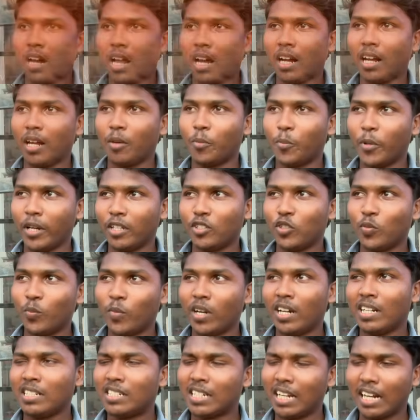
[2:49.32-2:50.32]
நாங்கள் எப்படி சும்மா
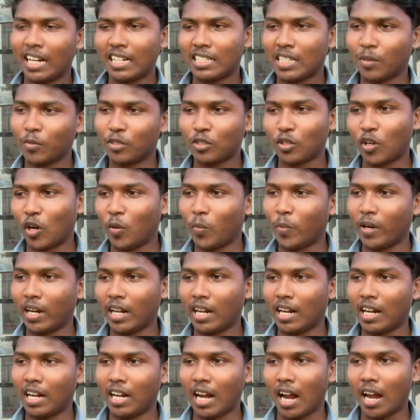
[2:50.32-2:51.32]
இன்ஸ்டா ரீல்ஸ் நம்ம ஸ்க்ரோல்
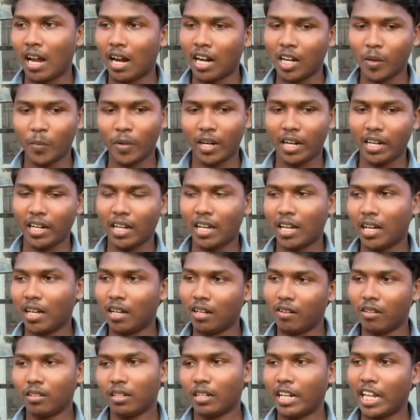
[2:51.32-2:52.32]
பண்ணிடலாம் நான்
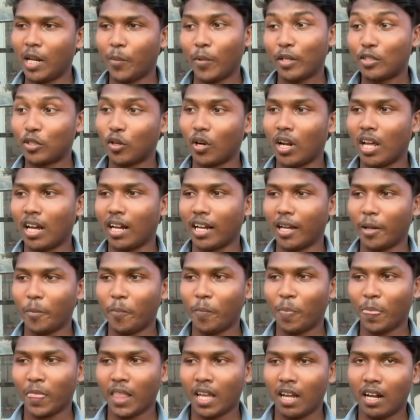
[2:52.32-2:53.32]
ஆட்டோமேட்டிக்காக நிறைய பேர் சொன்னாங்க
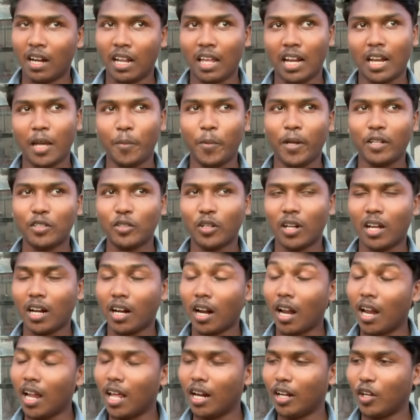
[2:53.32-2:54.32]
நிறைய பேர் சொன்னாங்க
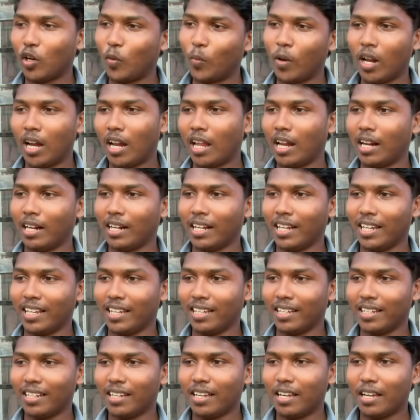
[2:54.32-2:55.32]
நல்லா இருக்கு ரொம்ப நல்லா இருக்கு
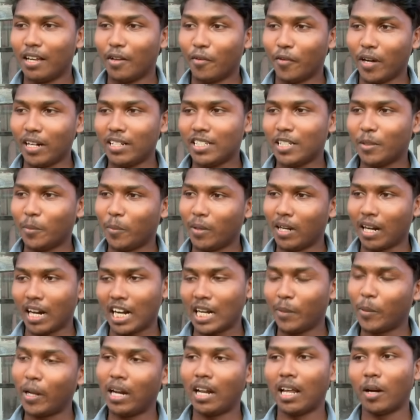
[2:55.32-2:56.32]
ஃப்ரெண்ட்ஷிப்
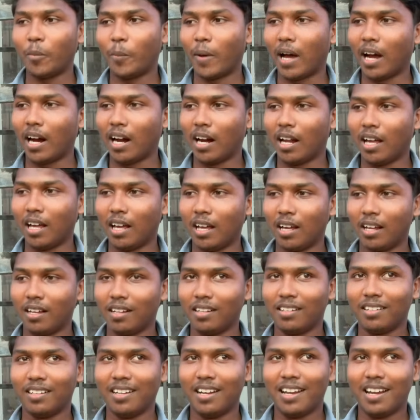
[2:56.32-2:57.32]
கண்டிப்பாக எல்லாரும் பார்க்கலாம்
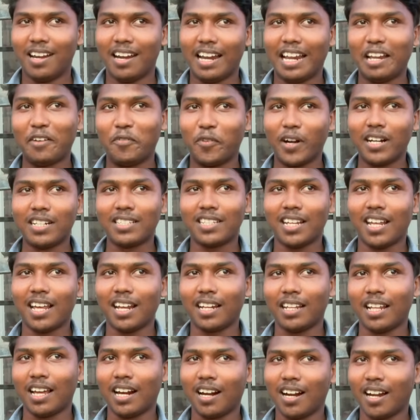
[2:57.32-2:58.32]
நிறைய ஃப்ரெண்ட்ஸ்லாம்
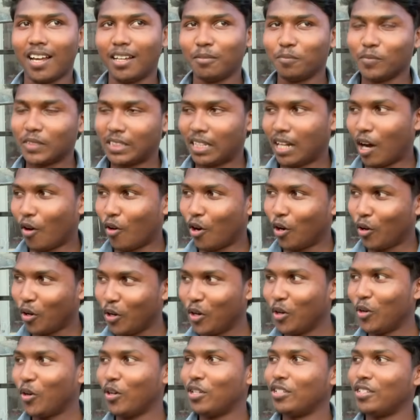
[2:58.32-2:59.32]
இருந்தாங்கன்னா அவங்களுக்கு
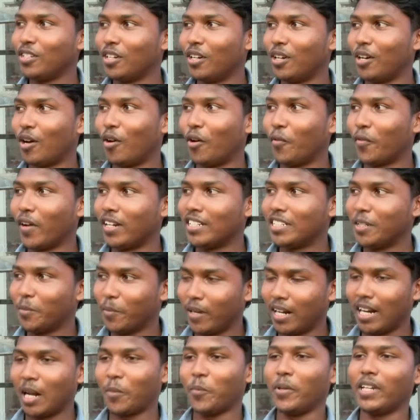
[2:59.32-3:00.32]
இன்னும் கொஞ்சம் அவங்க ஃப்ரெண்ட்ஷிப்
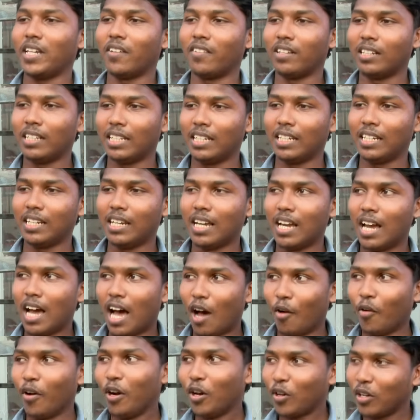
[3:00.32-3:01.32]
மேலே நம்பிக்கை வந்து
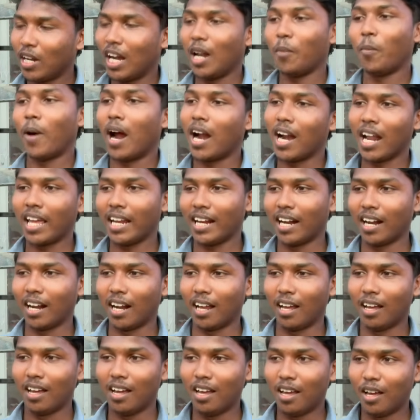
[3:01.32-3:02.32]
அவங்க இன்னும் கொஞ்சம் நல்லா பாண்ட்
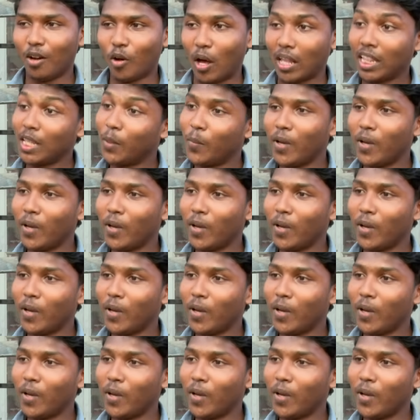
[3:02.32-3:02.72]
ஆகிக்கிடலாம் அந்த